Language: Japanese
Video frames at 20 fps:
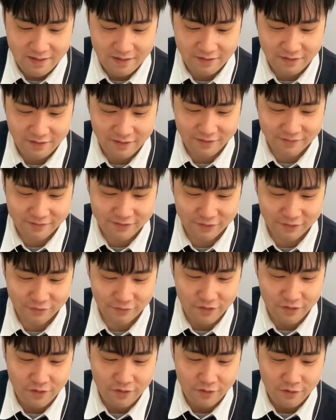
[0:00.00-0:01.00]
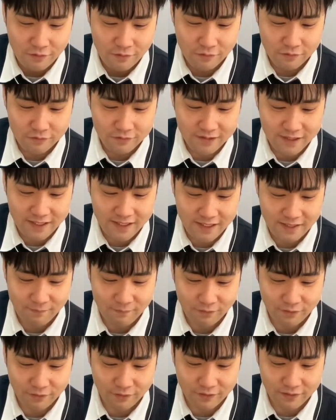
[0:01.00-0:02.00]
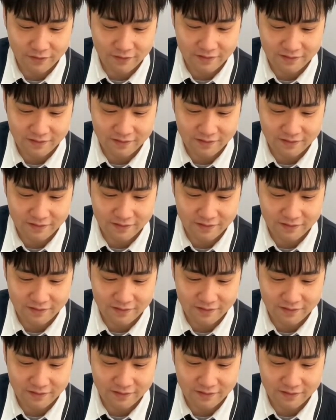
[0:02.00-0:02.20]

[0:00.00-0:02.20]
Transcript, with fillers: え、ちょ、うるさいな、僕。